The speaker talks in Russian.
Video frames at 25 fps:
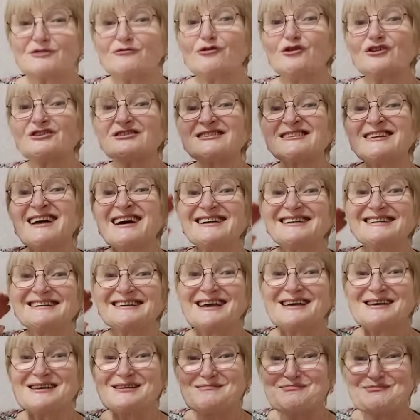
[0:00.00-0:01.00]
Вот так
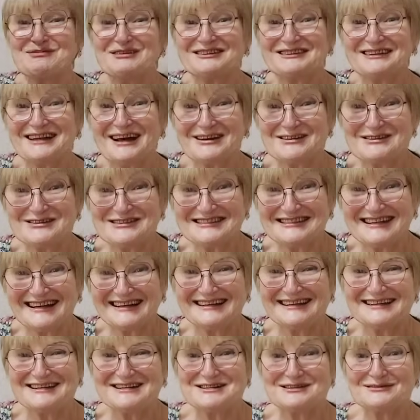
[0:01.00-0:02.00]
я и питаюсь,
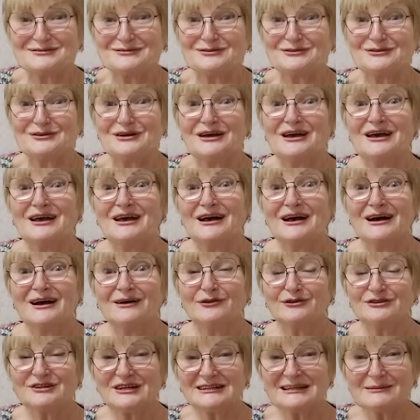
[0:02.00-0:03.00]
так и живу.
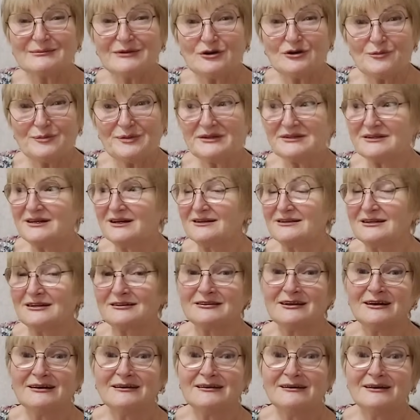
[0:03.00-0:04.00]
Вот это мое
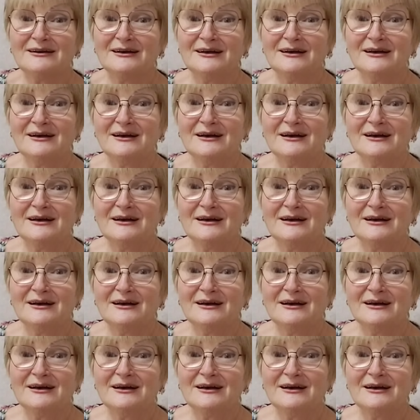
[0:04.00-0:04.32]
питание, да.